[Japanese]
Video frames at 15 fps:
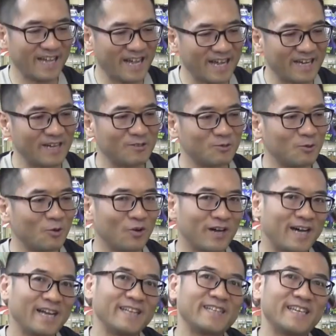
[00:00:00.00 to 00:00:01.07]
価格を
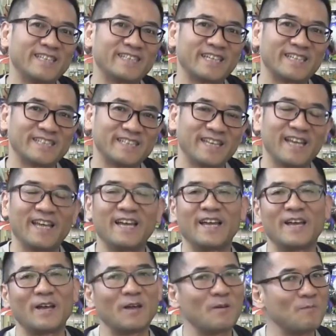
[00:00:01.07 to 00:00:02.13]
鑑定したりして
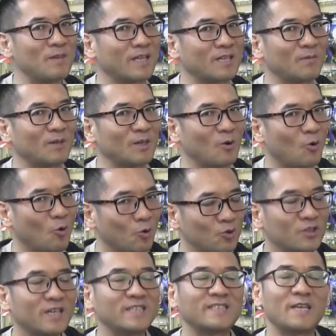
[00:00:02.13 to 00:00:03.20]
皆様にお
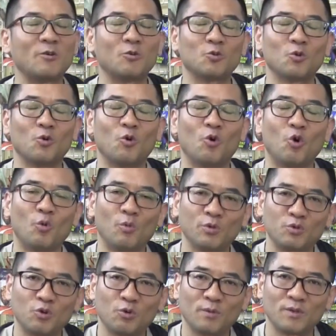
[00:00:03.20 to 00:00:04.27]
伝えしていこうと思っ
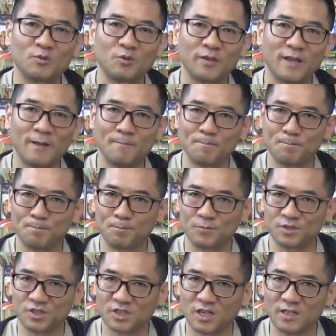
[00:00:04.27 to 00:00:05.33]
ておりますので、
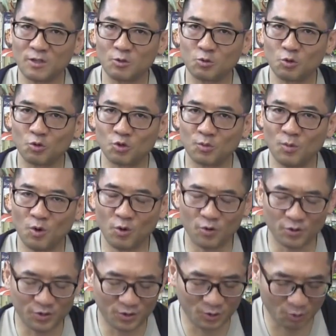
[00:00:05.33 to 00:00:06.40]
チャンネル登録も
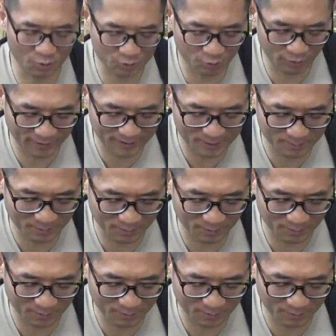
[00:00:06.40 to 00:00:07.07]
よろしくお願いし